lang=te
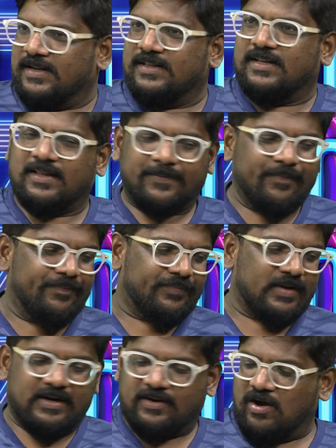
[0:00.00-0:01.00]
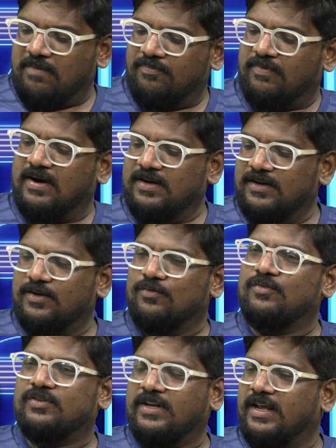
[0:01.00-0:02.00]
జరిగింది అది టాప్ వన్
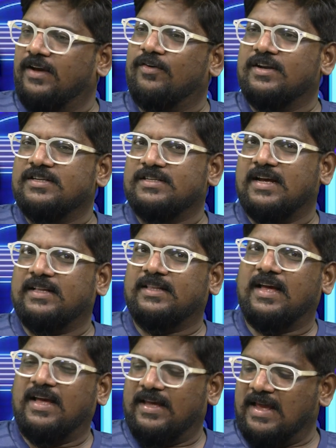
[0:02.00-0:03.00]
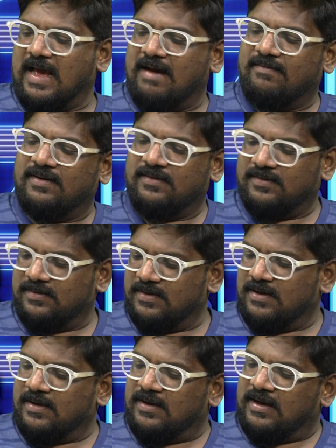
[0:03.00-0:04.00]
టూ త్రీ గురించి అయితే యావరు
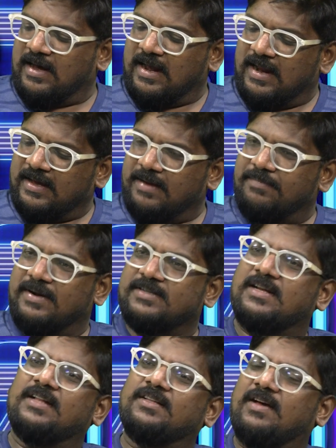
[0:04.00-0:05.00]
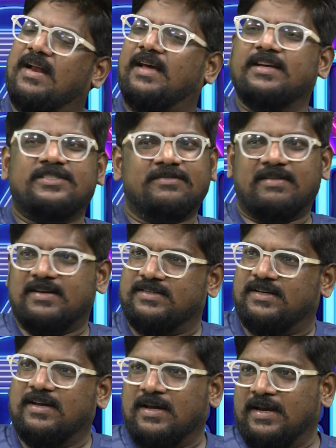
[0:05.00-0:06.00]
అలాగే ప్రశాంత్ అలాగే
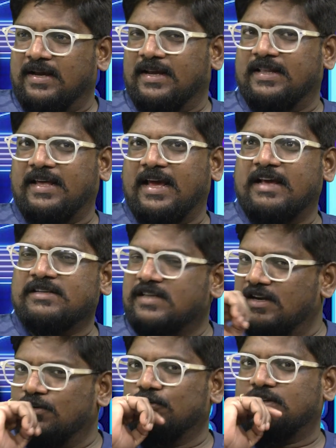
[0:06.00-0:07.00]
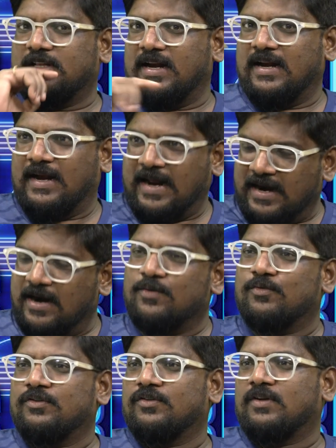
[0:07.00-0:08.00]
శివాజీ ఇది ఏం జరుగుతుందని నేను
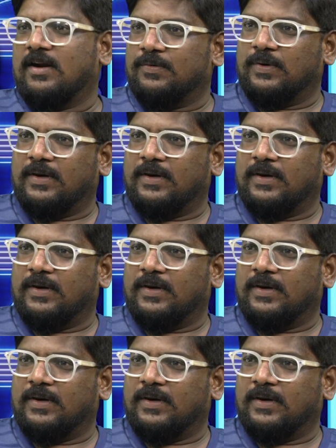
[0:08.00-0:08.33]
అనుకుంటున్నాను